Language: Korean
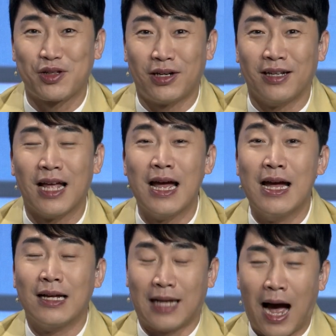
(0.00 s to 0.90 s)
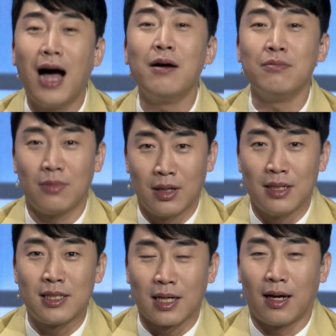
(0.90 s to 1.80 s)
저희는 다음
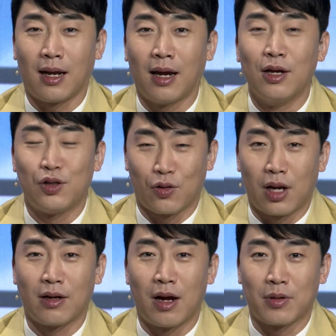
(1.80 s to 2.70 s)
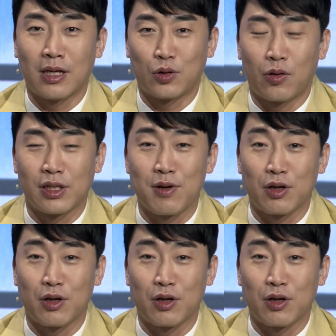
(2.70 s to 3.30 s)
이 시간에 슈카님과 함께 다시 돌아오겠습니다.